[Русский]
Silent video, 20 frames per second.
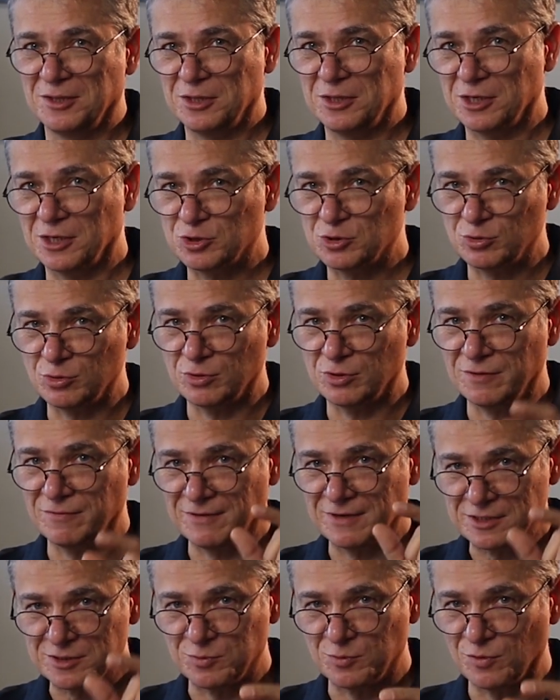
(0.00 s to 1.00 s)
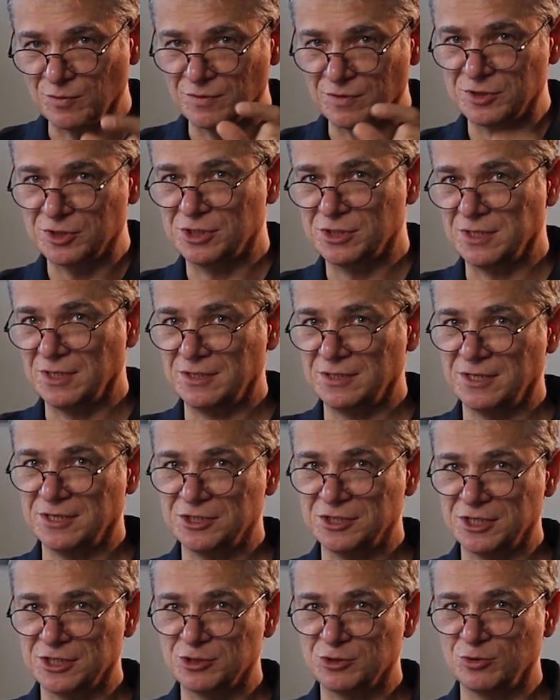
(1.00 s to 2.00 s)
Так что до 8 числа,
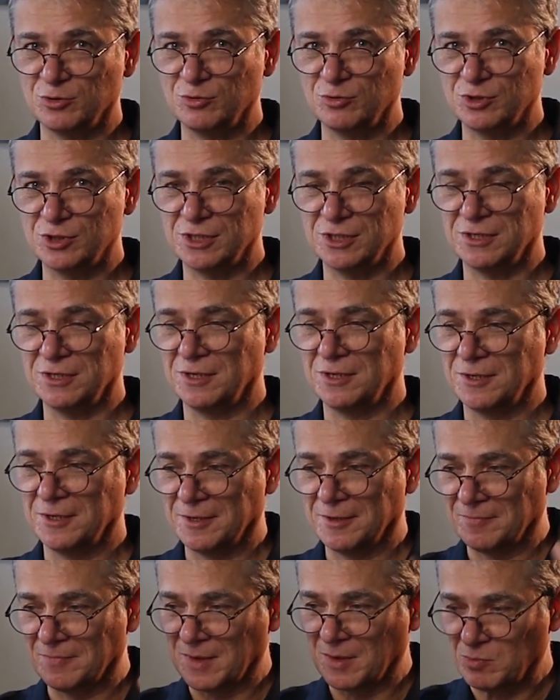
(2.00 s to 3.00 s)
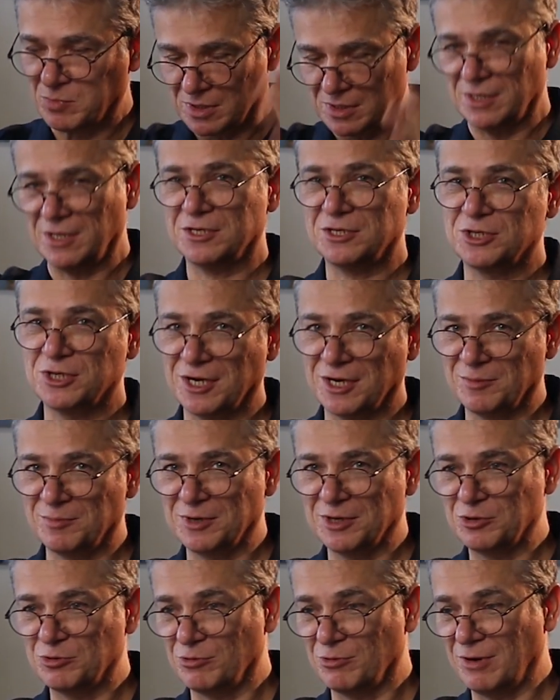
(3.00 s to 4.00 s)
до часу ночи –
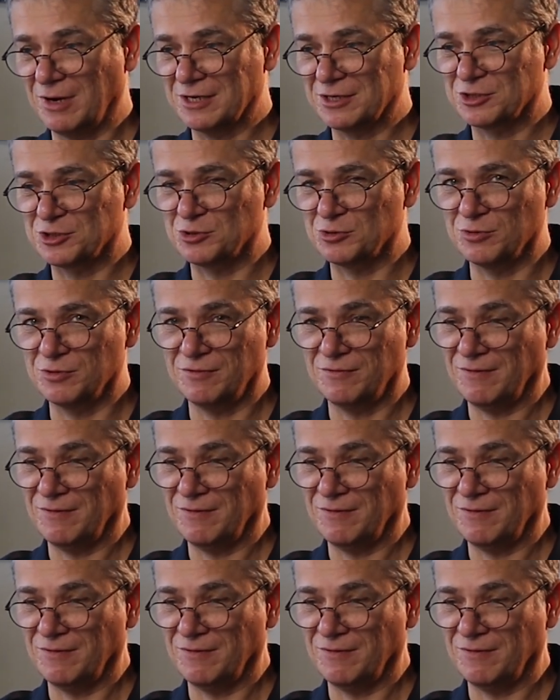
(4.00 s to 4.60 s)
Продолжаем эту акцию